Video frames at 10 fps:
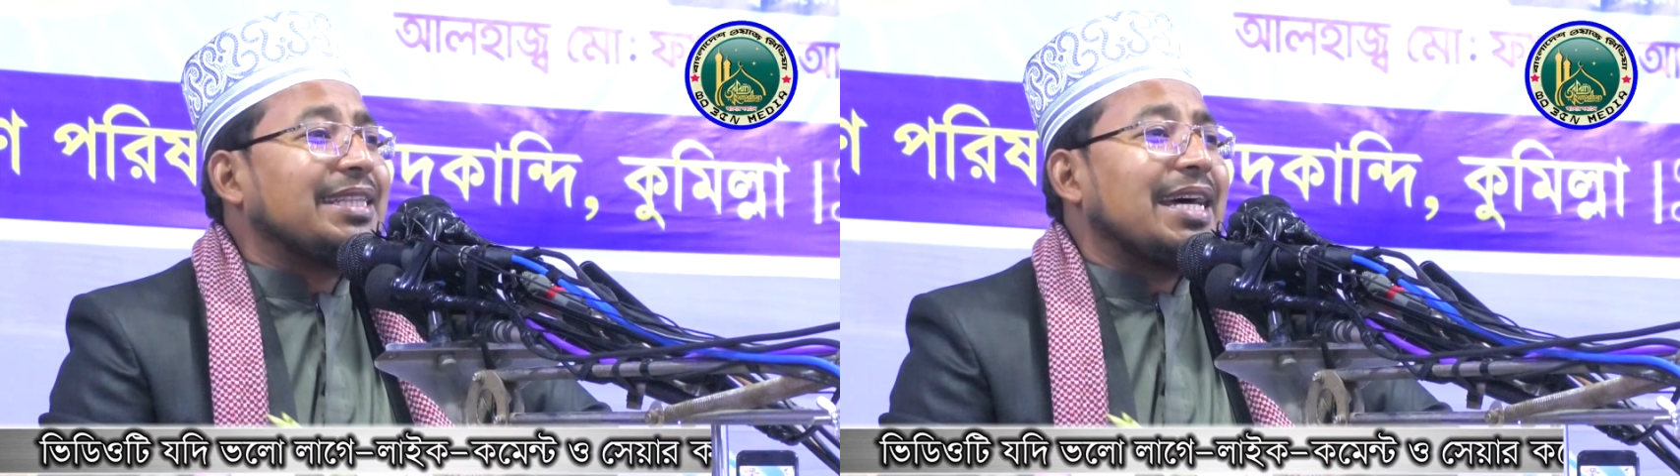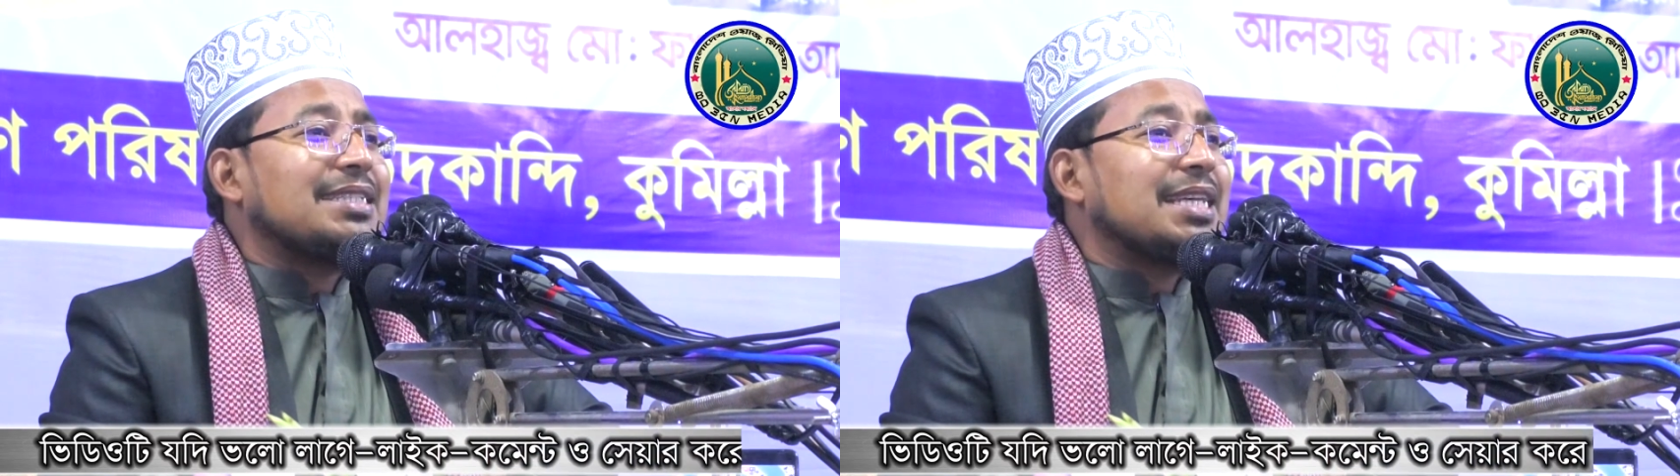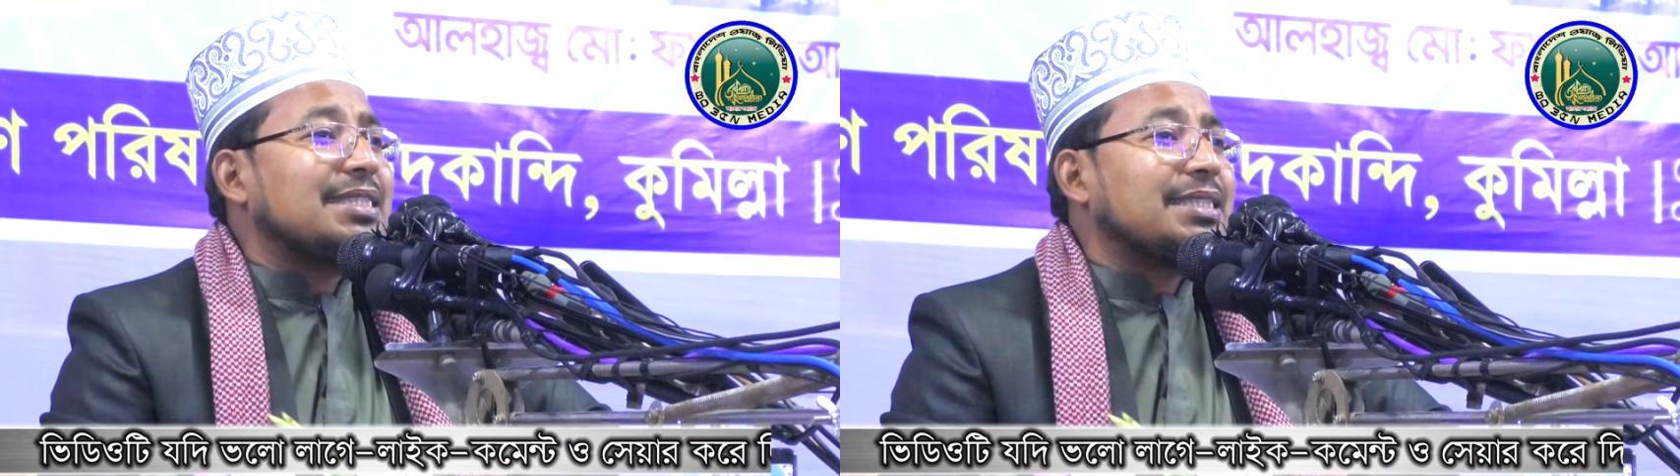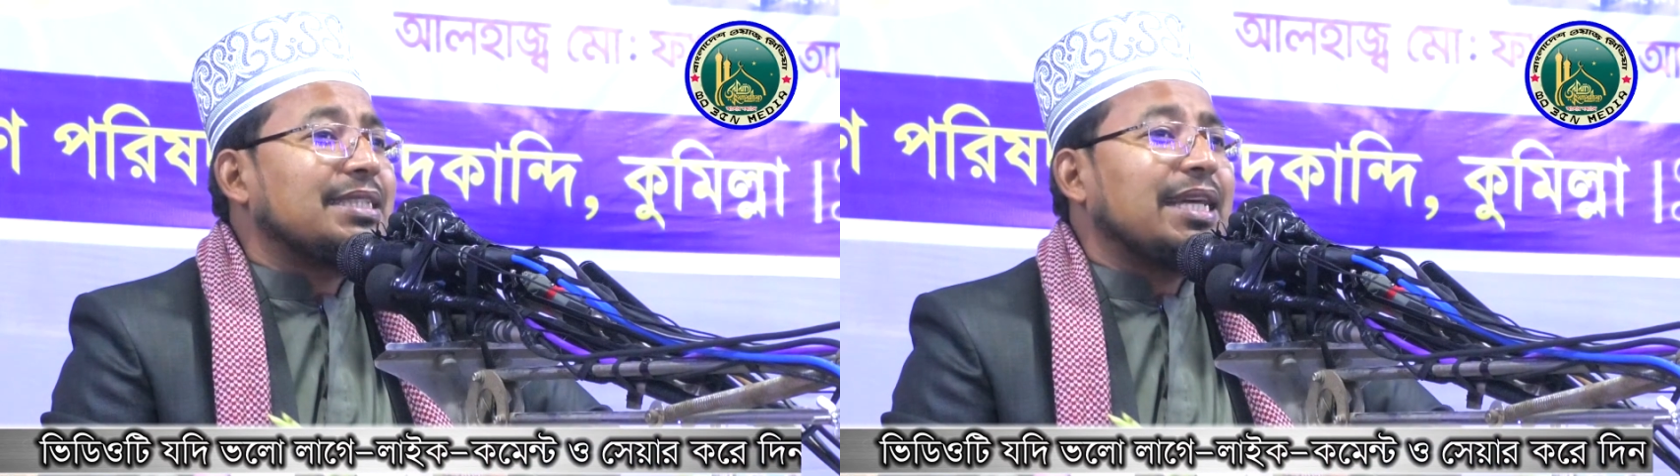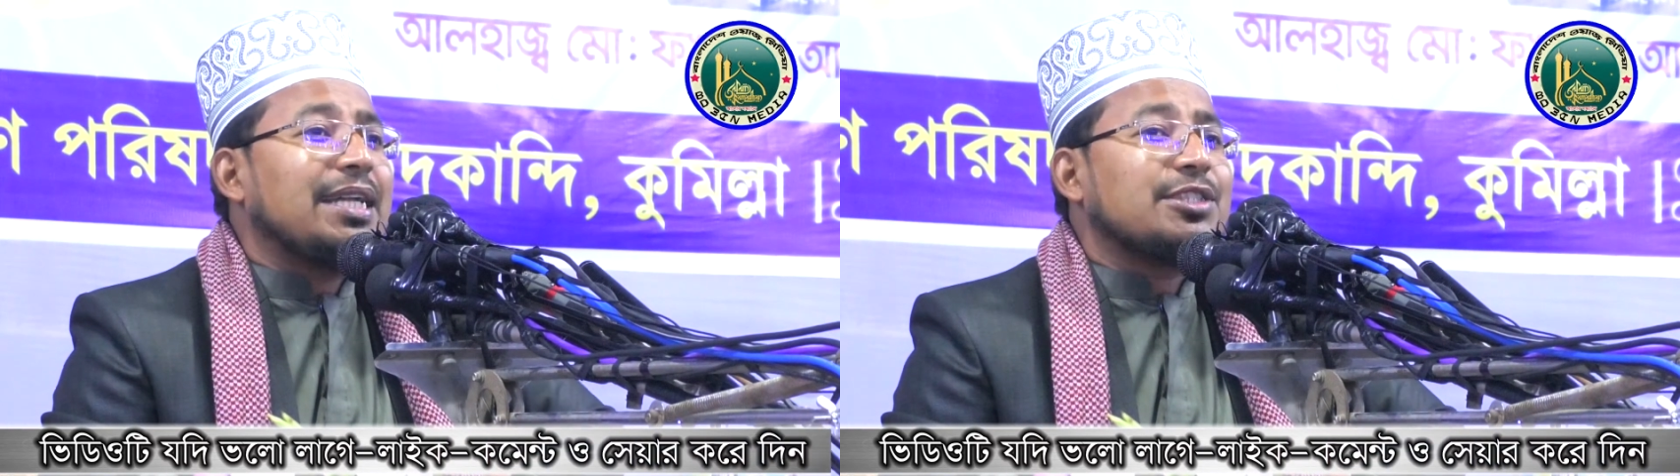তার শাস্তি
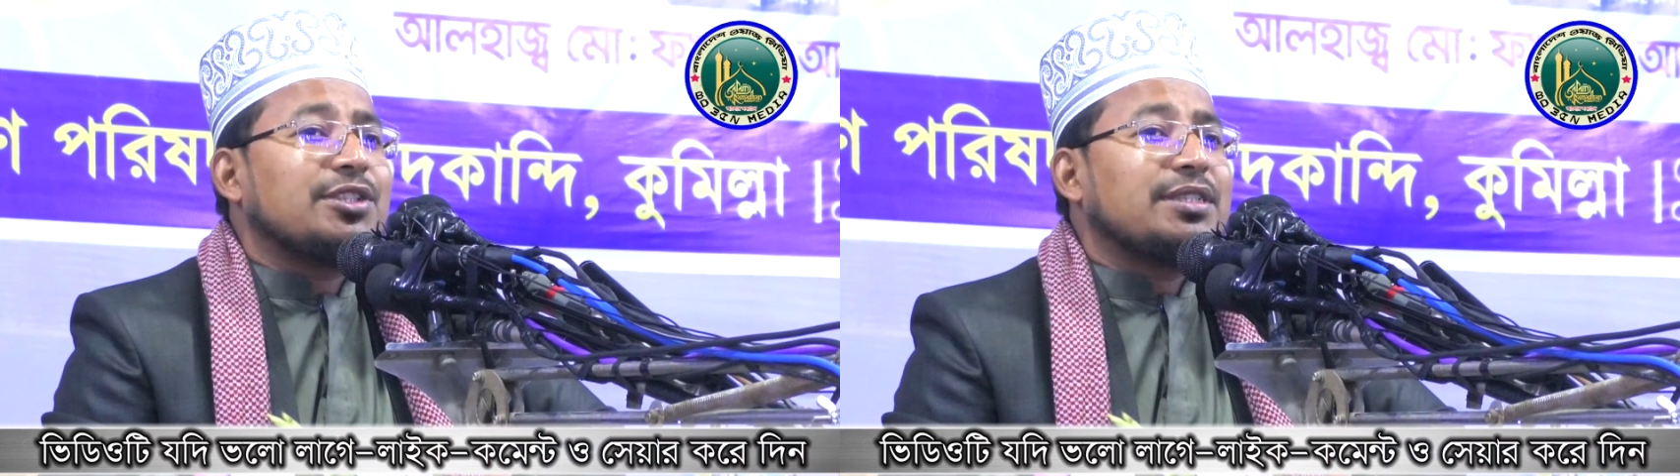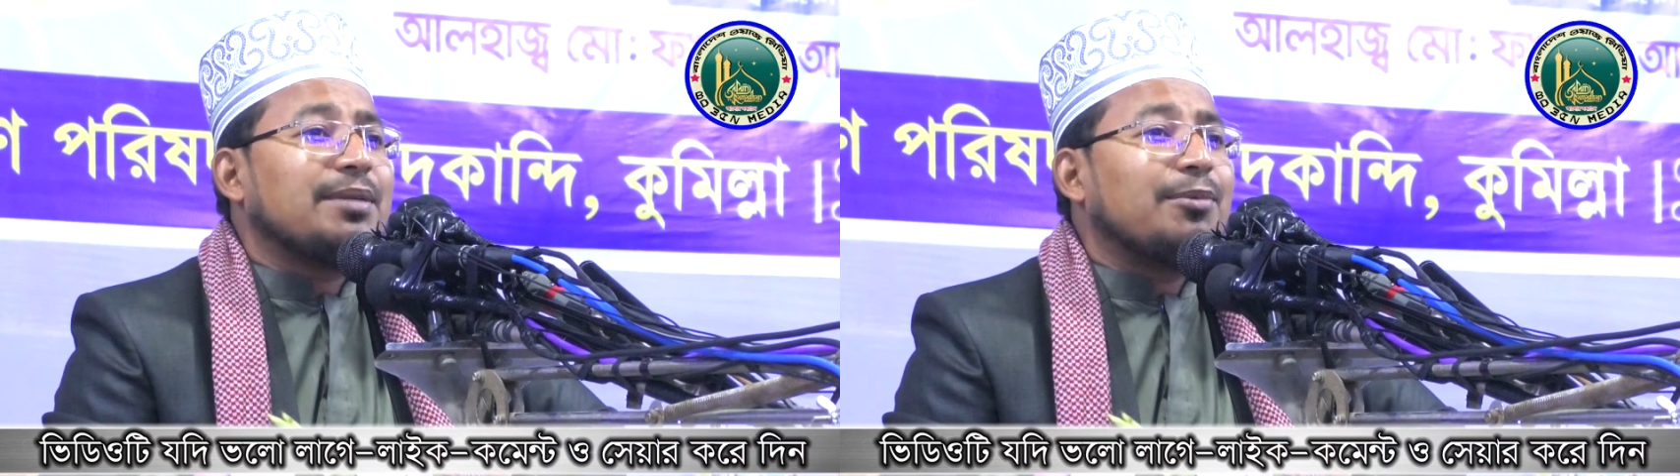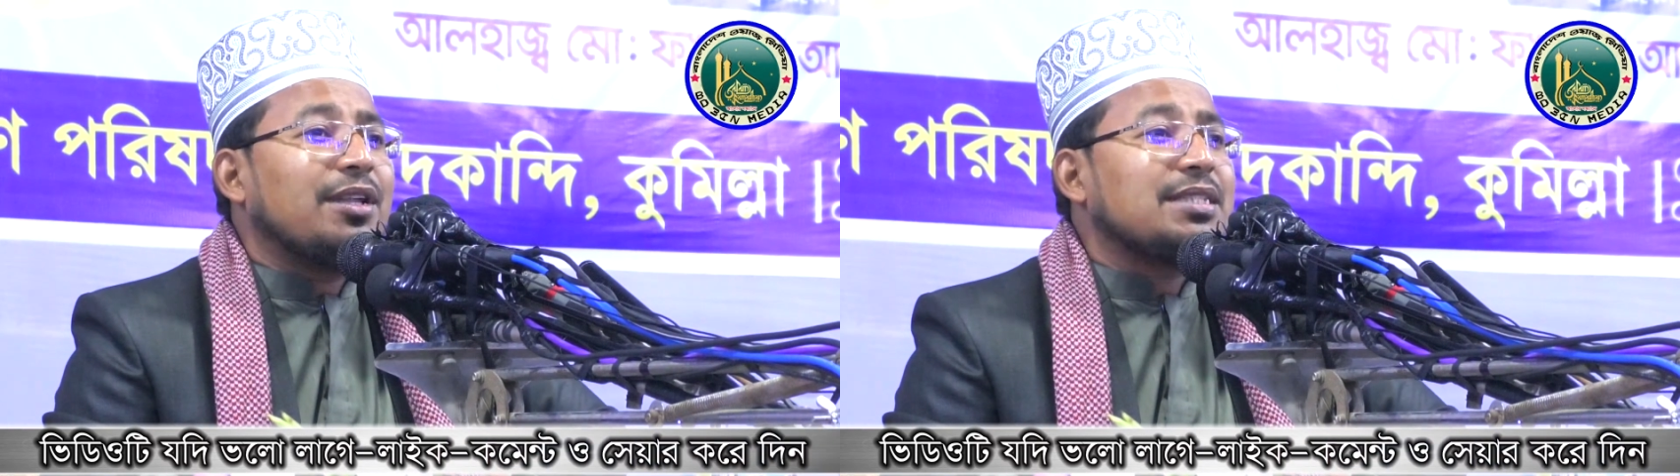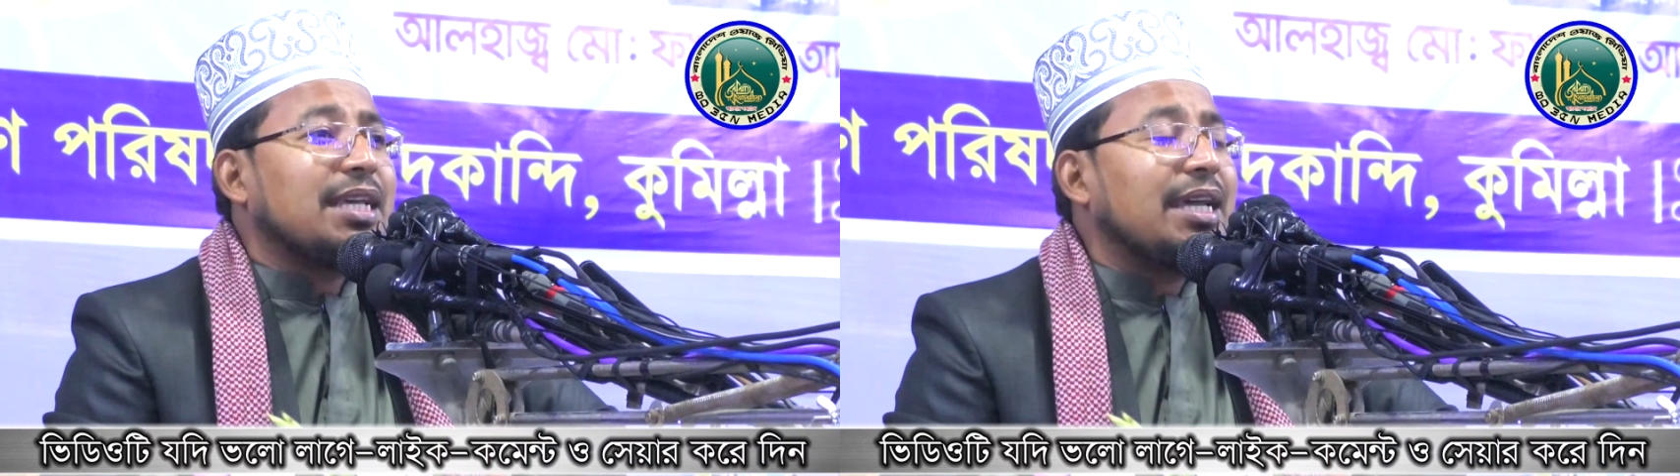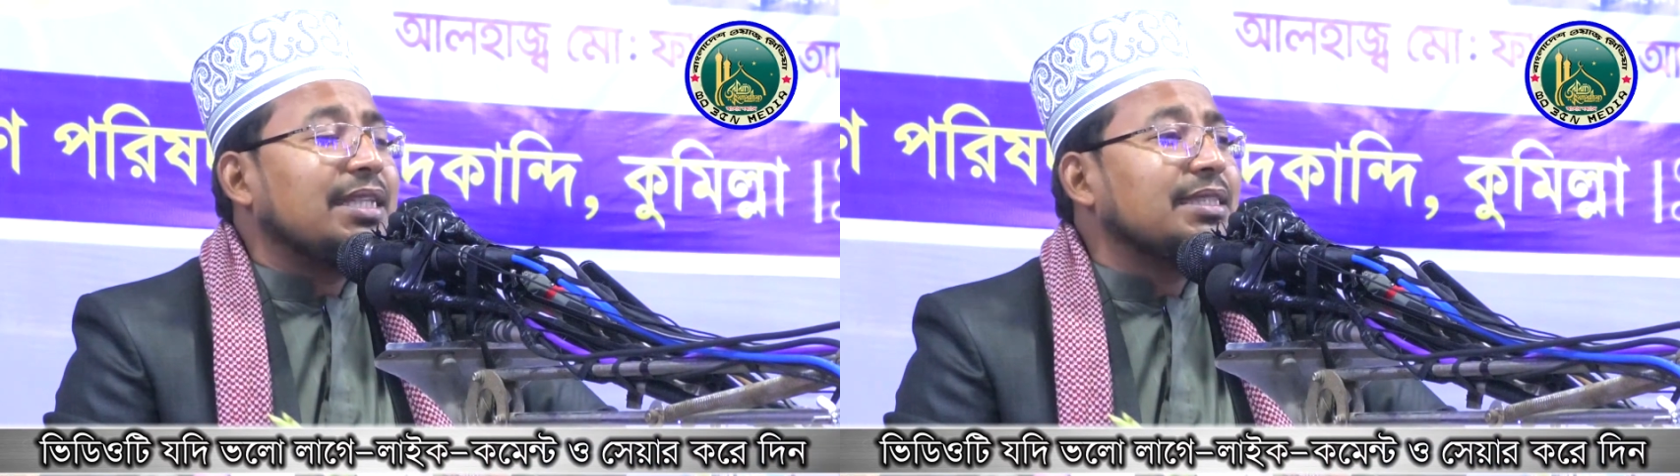দেওয়ার জন্য
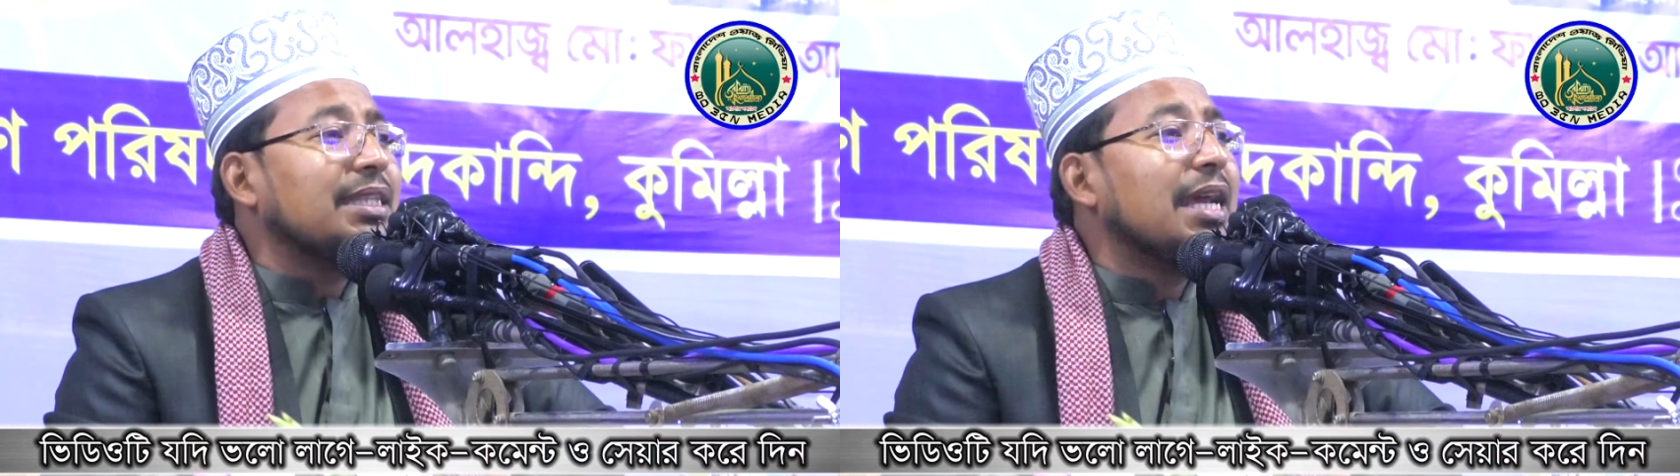বলেছেন